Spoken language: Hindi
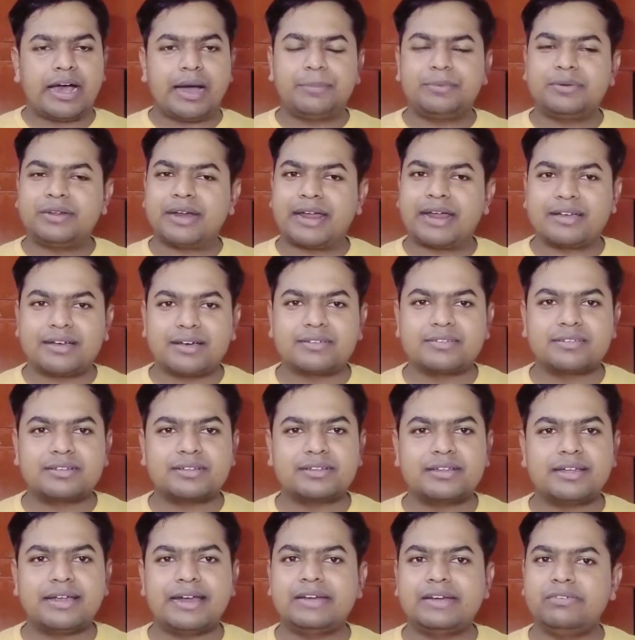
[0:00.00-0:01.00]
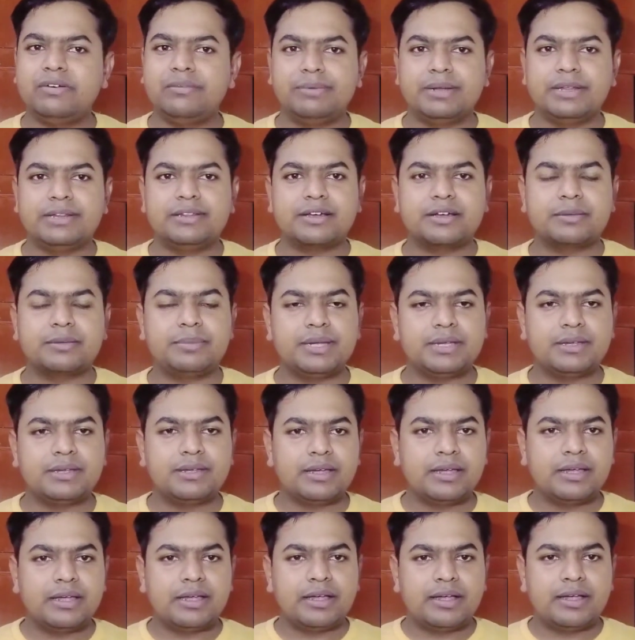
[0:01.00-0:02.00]
आप ट्राई कर सकते हैं 850 तक भी
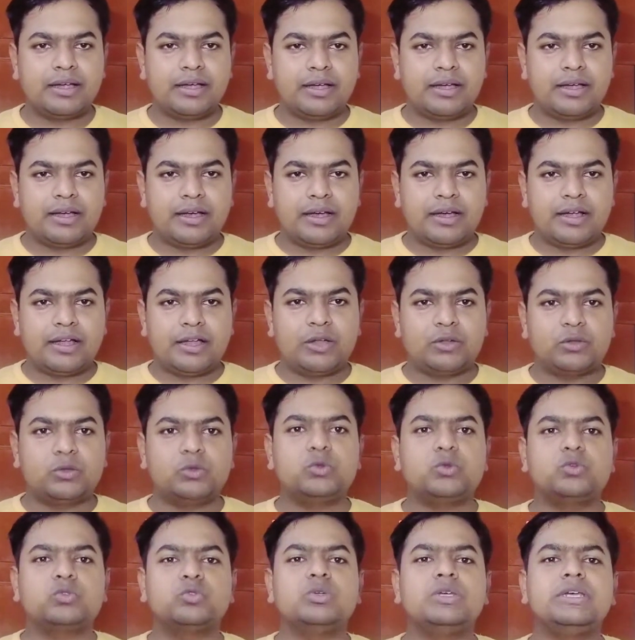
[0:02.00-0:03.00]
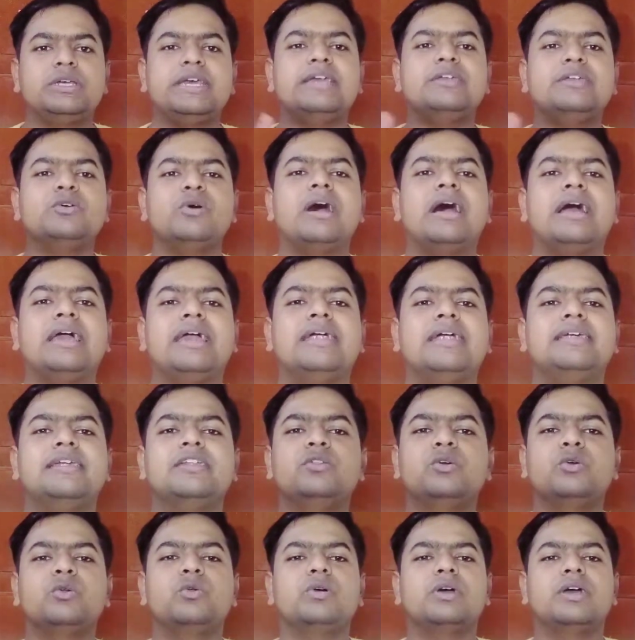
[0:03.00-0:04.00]
तो दोस्तों ये जो आई
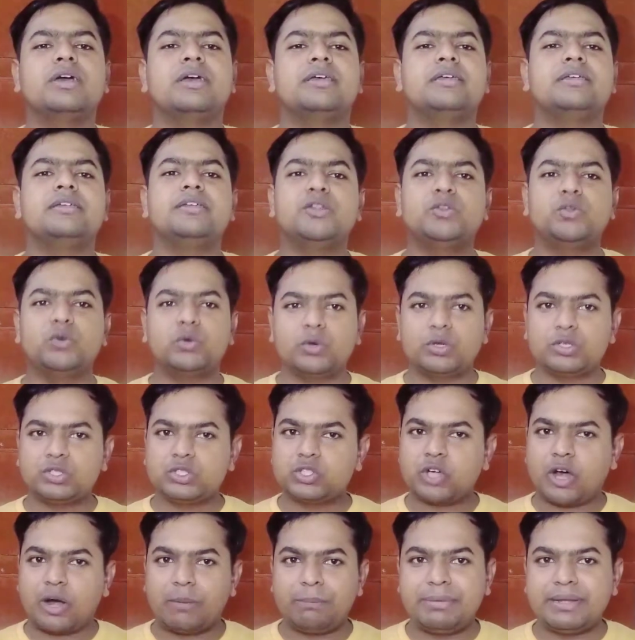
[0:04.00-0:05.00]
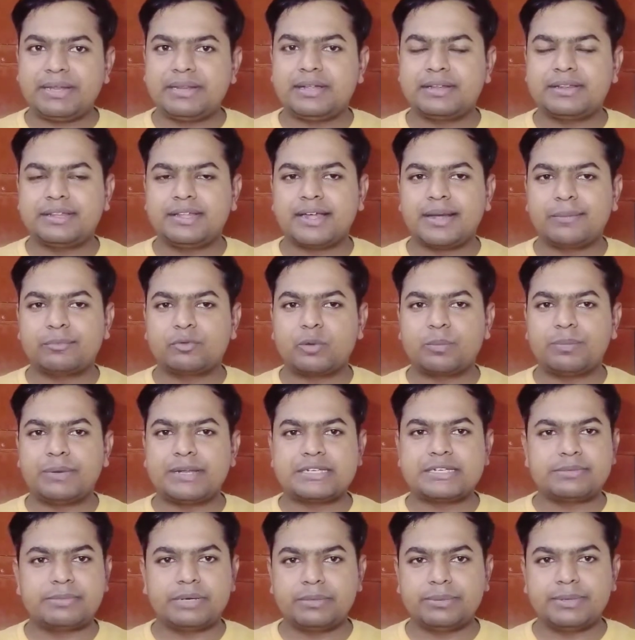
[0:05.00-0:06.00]
दोनों हैं ये दोनों जॉब भी देते हैं आपको
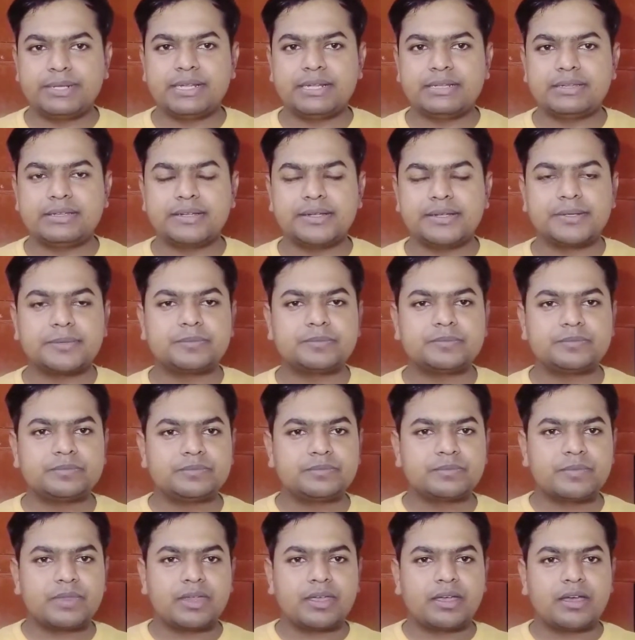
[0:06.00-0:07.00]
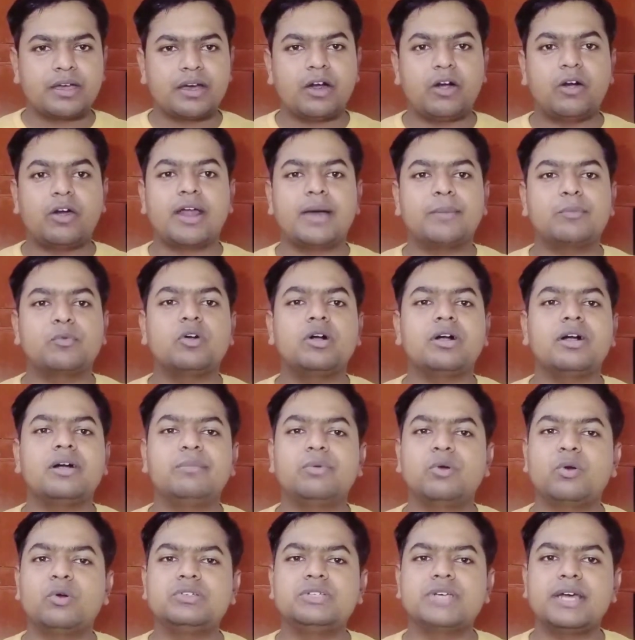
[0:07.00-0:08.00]
प्लेसमेंट भी देते हैं और आपको
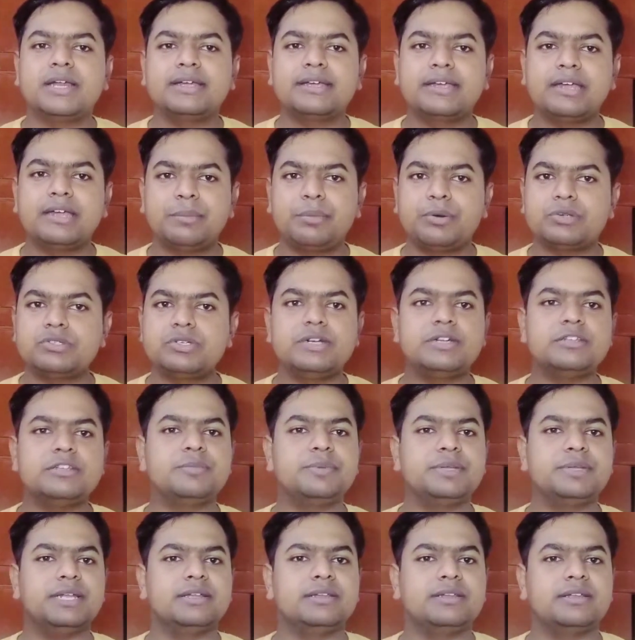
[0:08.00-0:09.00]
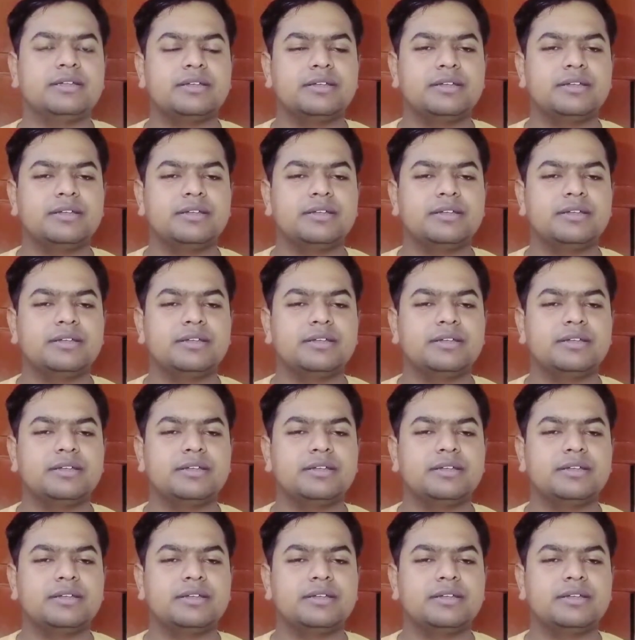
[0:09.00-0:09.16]
अब्रॉड जाने की अपॉर्चुनिटीज भी देते